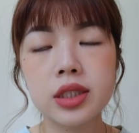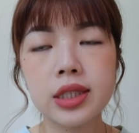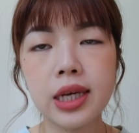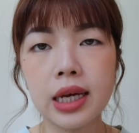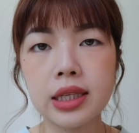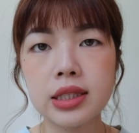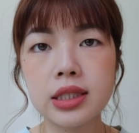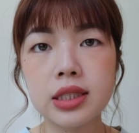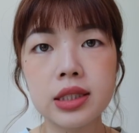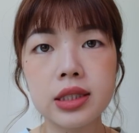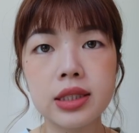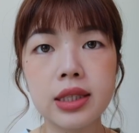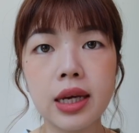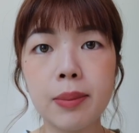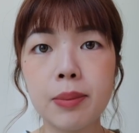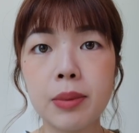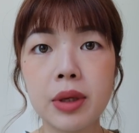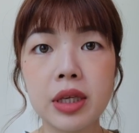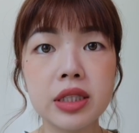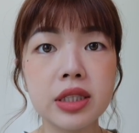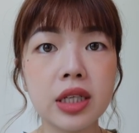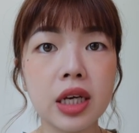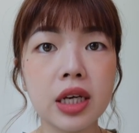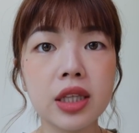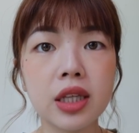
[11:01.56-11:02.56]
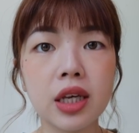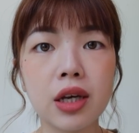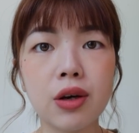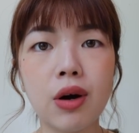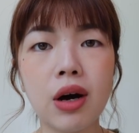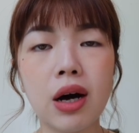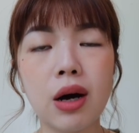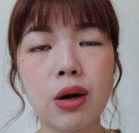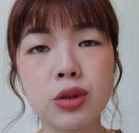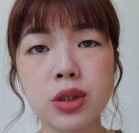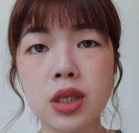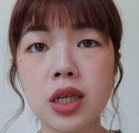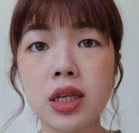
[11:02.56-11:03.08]
瑕疵再明显一点的
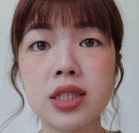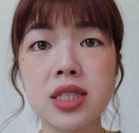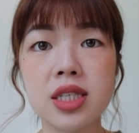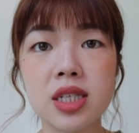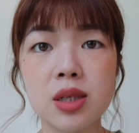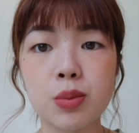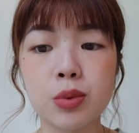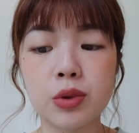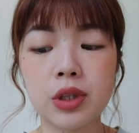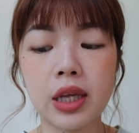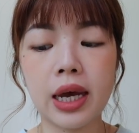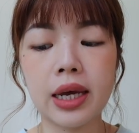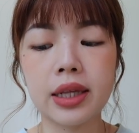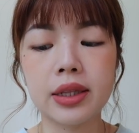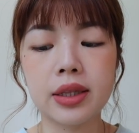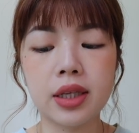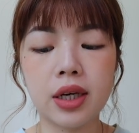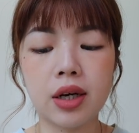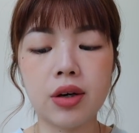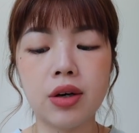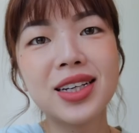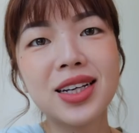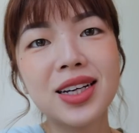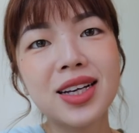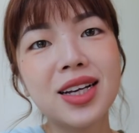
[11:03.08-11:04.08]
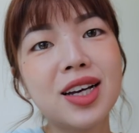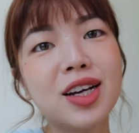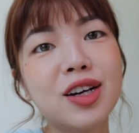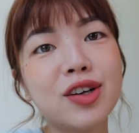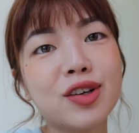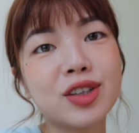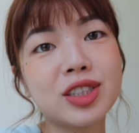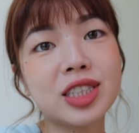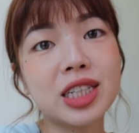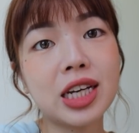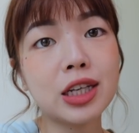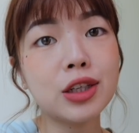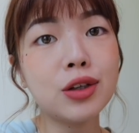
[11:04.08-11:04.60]
话，好像也遮不太掉。
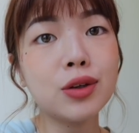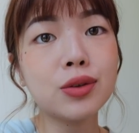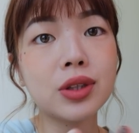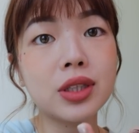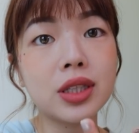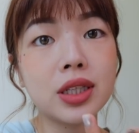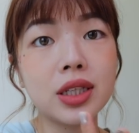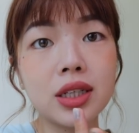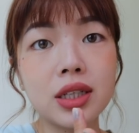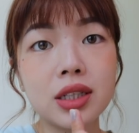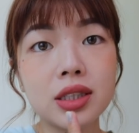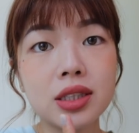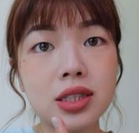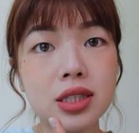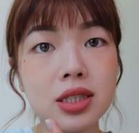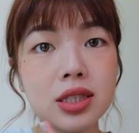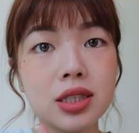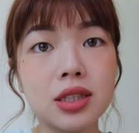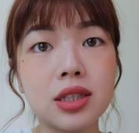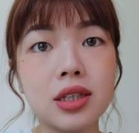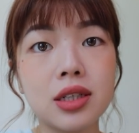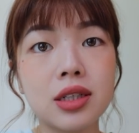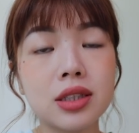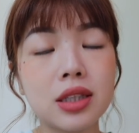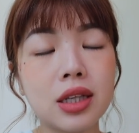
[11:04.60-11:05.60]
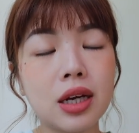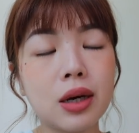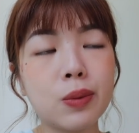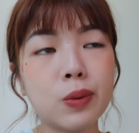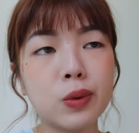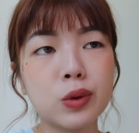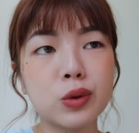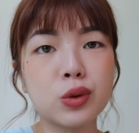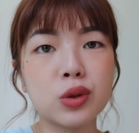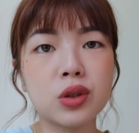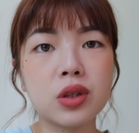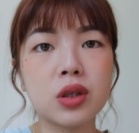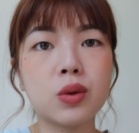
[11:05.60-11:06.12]
我现在用第二次了，但
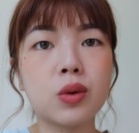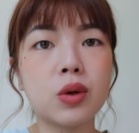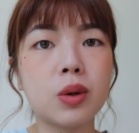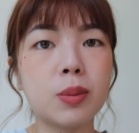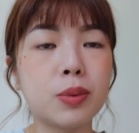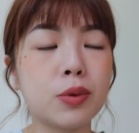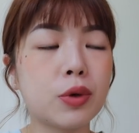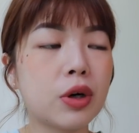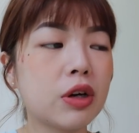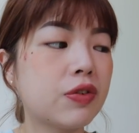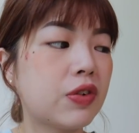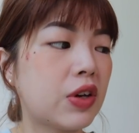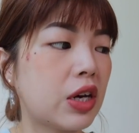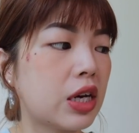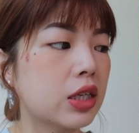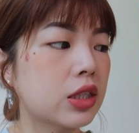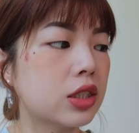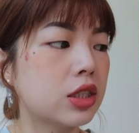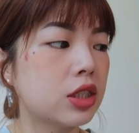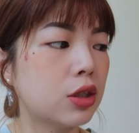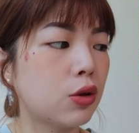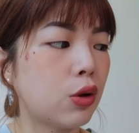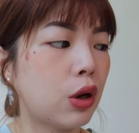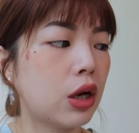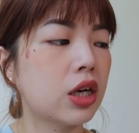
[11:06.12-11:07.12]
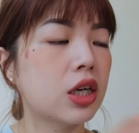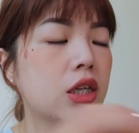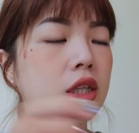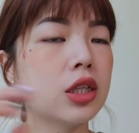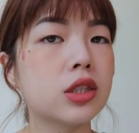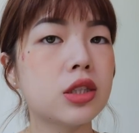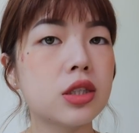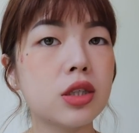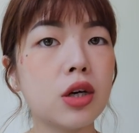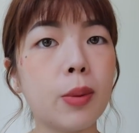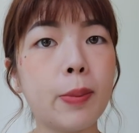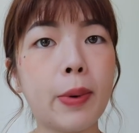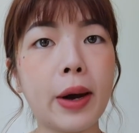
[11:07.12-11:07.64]
我觉得我不会非常喜欢，可
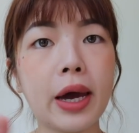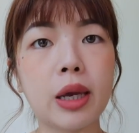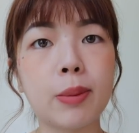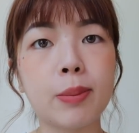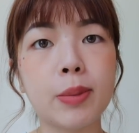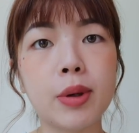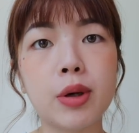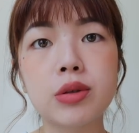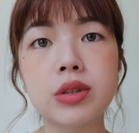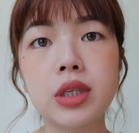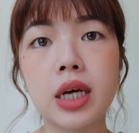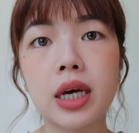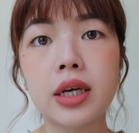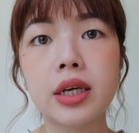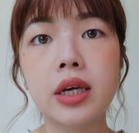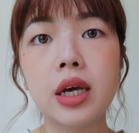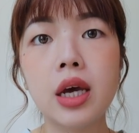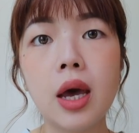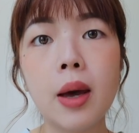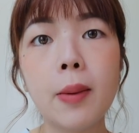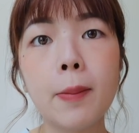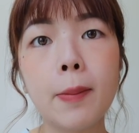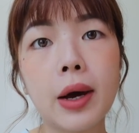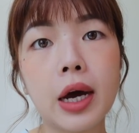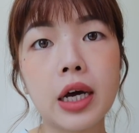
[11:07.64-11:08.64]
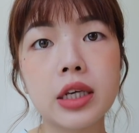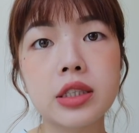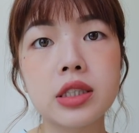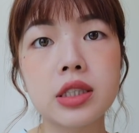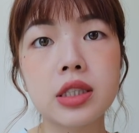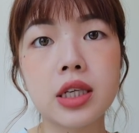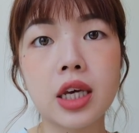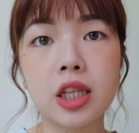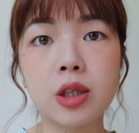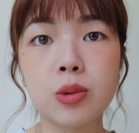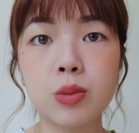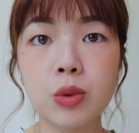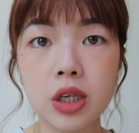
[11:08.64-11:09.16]
能之后拍影片会再拍一
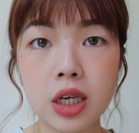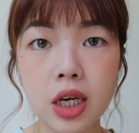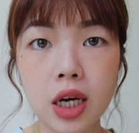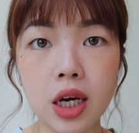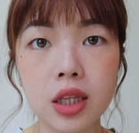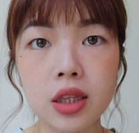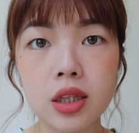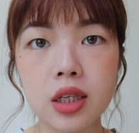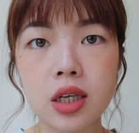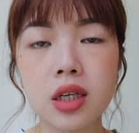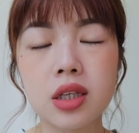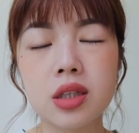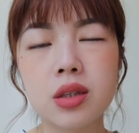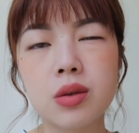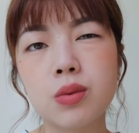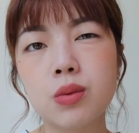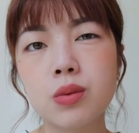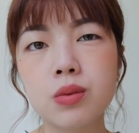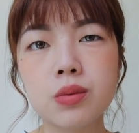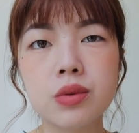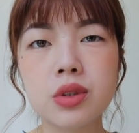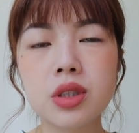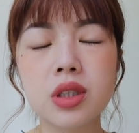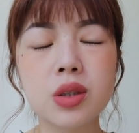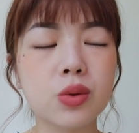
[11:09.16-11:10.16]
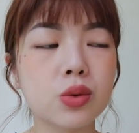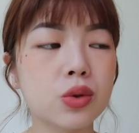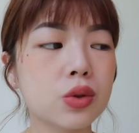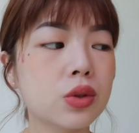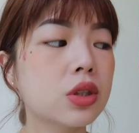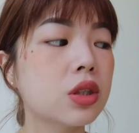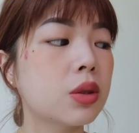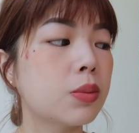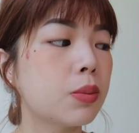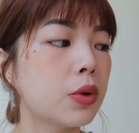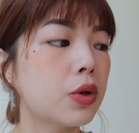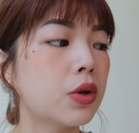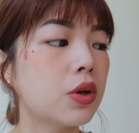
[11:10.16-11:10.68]
次给你们看。但这个我就
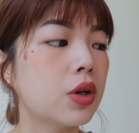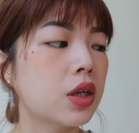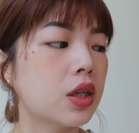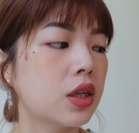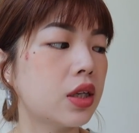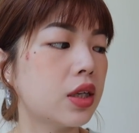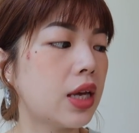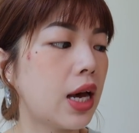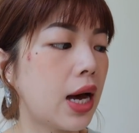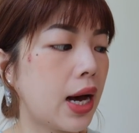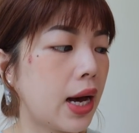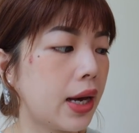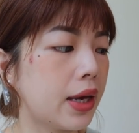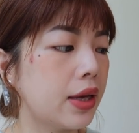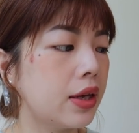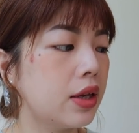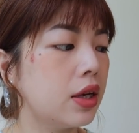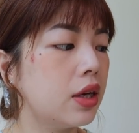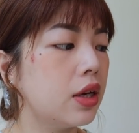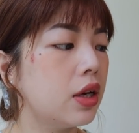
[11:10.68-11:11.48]
真的没有很爱。